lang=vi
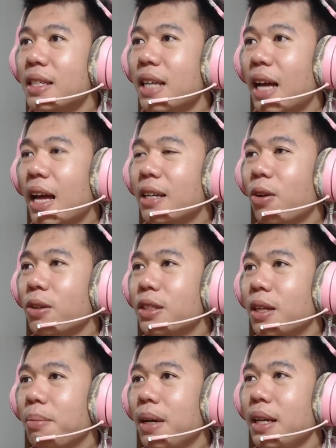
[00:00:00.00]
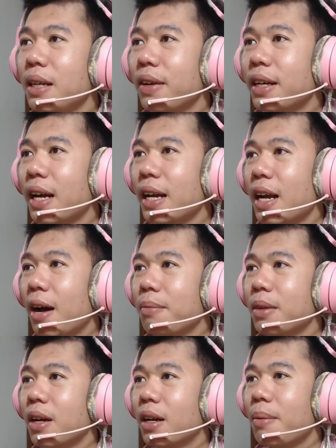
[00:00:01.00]
Ra được đội trưởng Mỹ thì mới kết
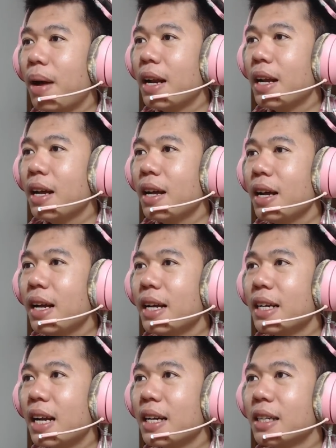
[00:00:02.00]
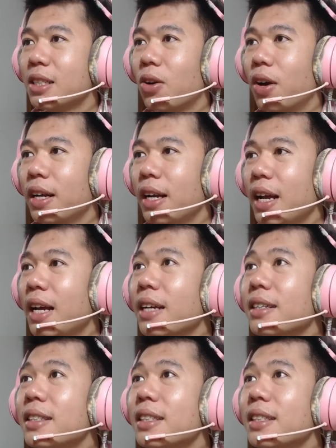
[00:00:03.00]
hợp được các bạn ơi. Ra người sói đã.